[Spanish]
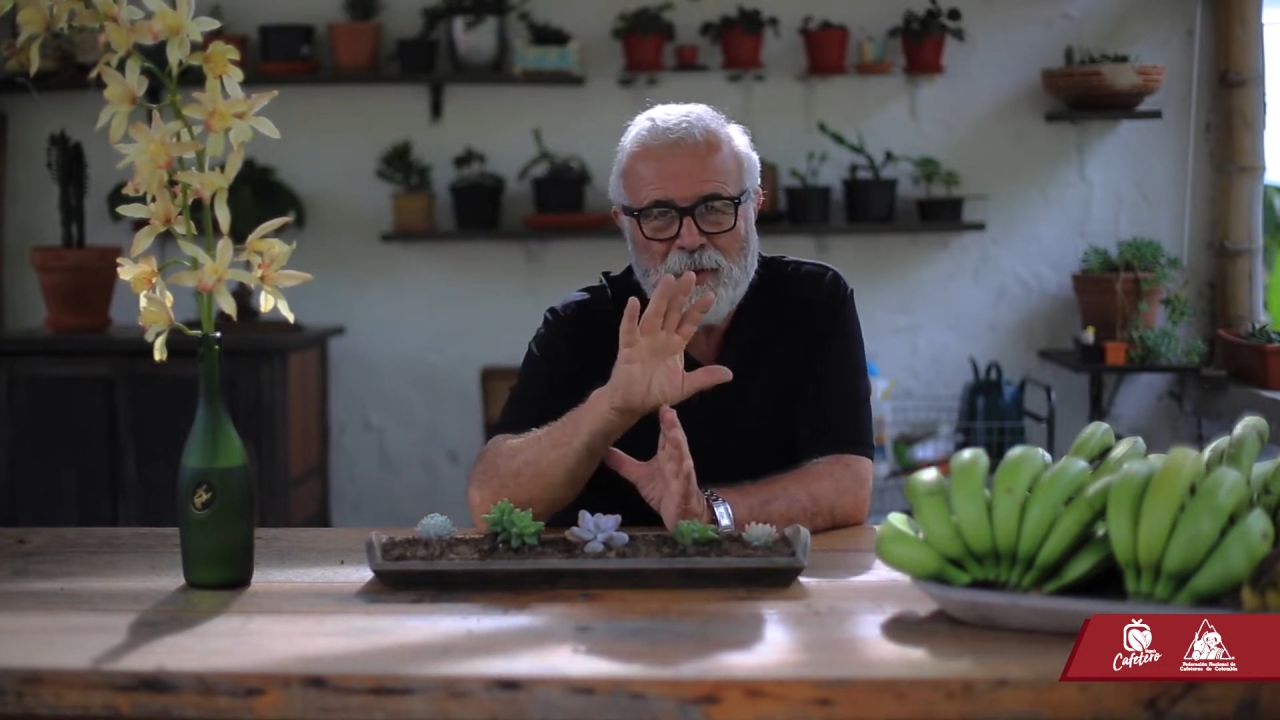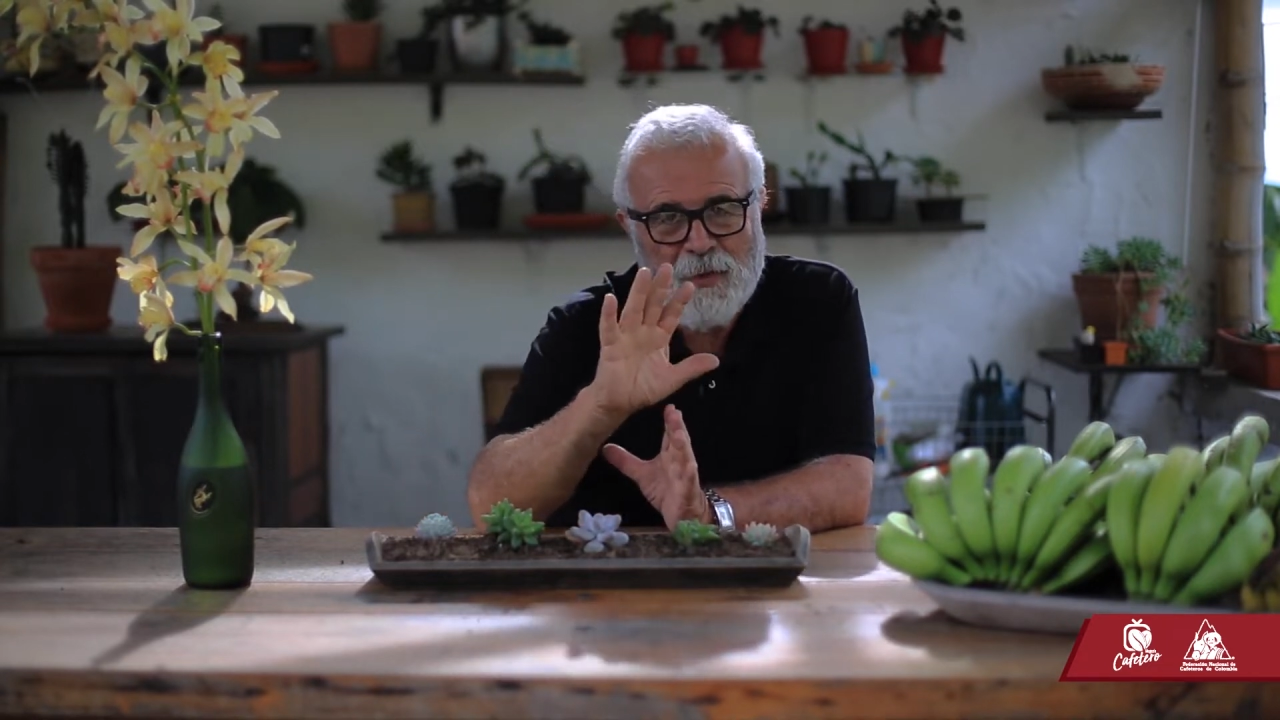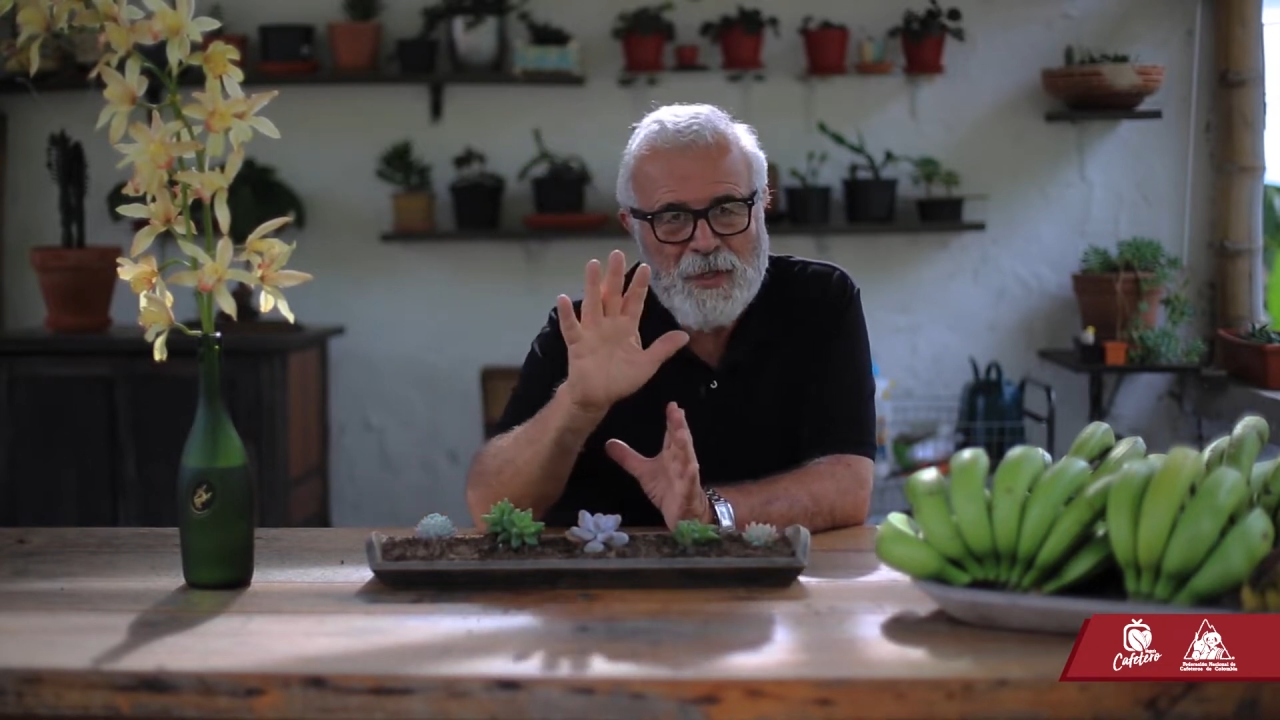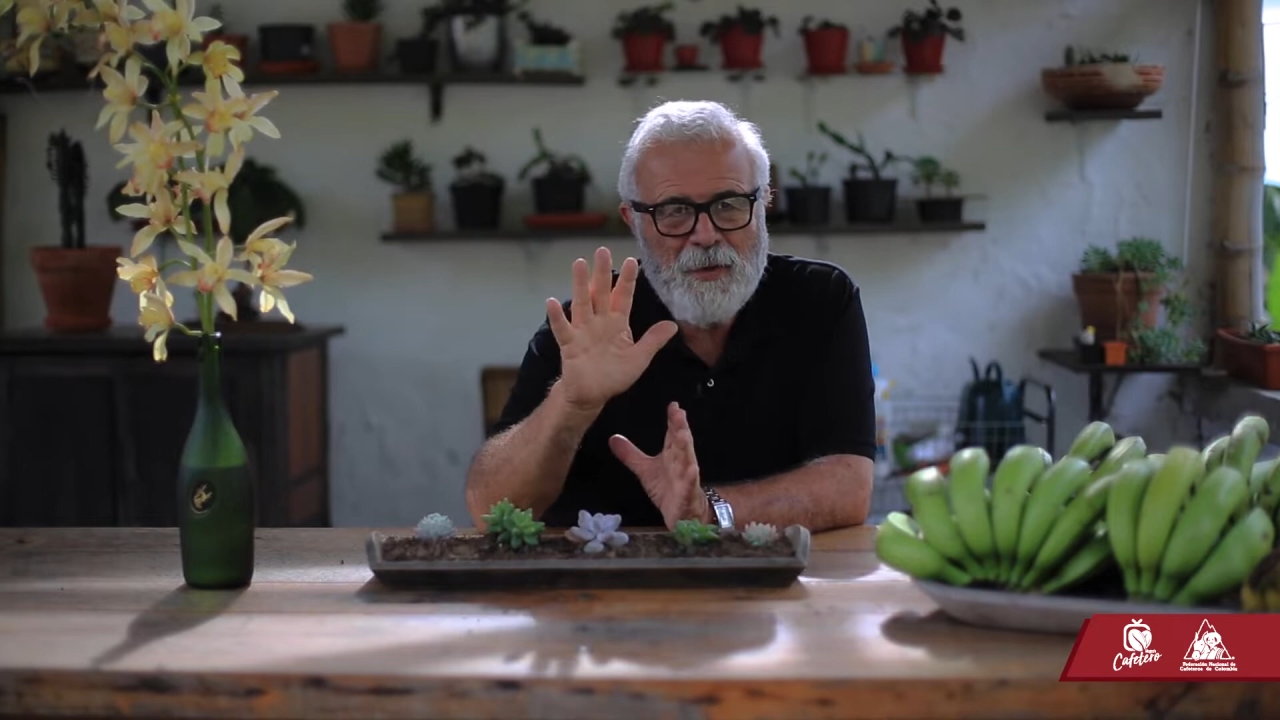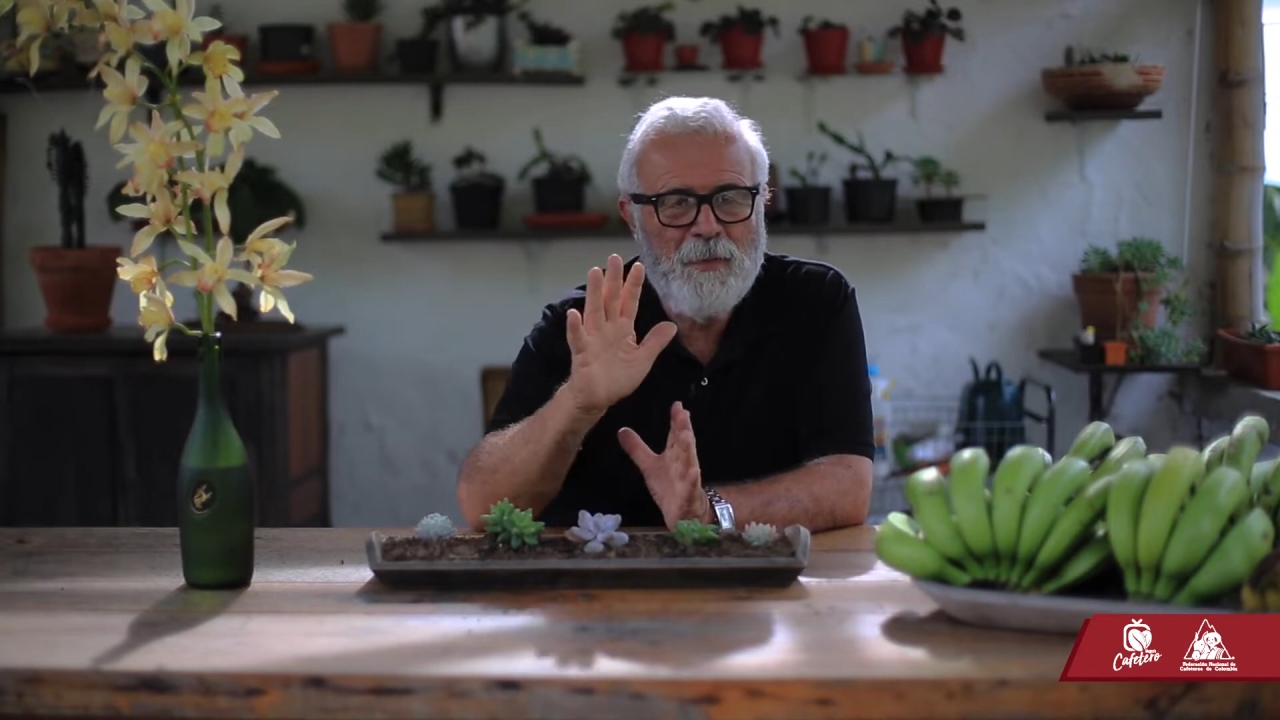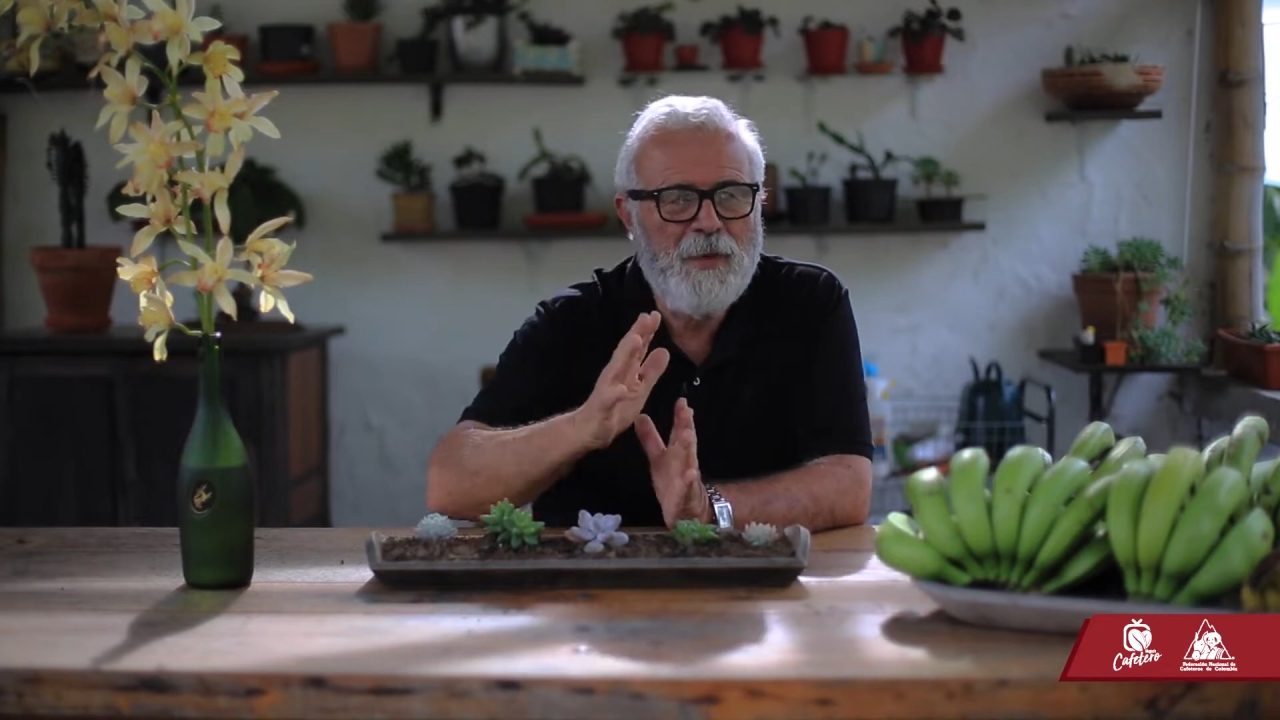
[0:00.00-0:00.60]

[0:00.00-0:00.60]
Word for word: no lo tengo